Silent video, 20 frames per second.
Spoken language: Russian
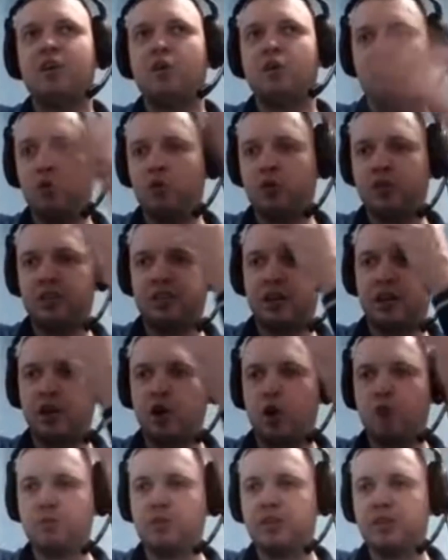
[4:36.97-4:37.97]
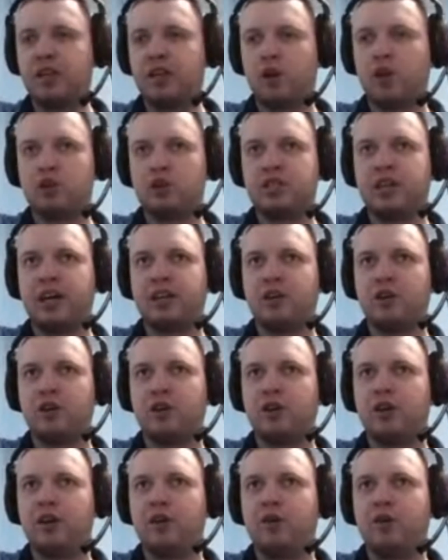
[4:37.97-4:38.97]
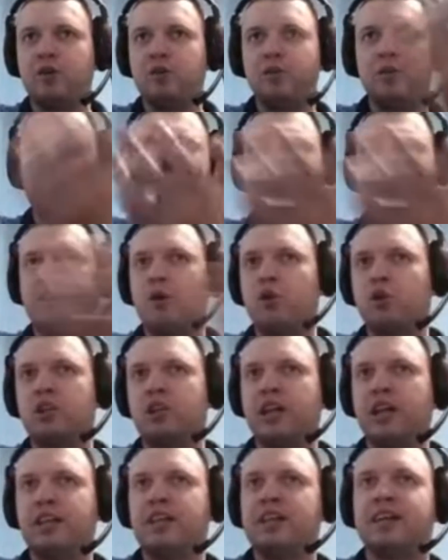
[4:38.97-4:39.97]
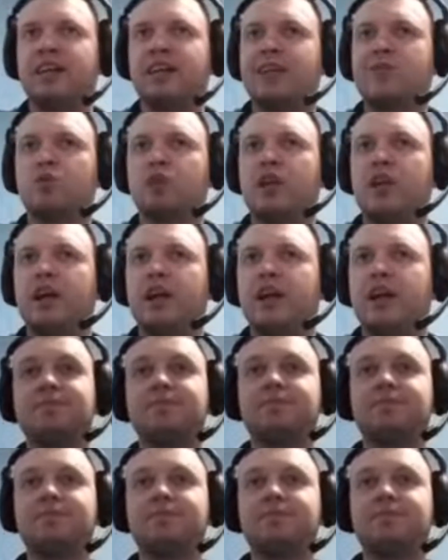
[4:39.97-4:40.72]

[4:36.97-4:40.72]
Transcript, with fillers: у него какие-то огромные наросты, которые э, он или она никогда не удаляли.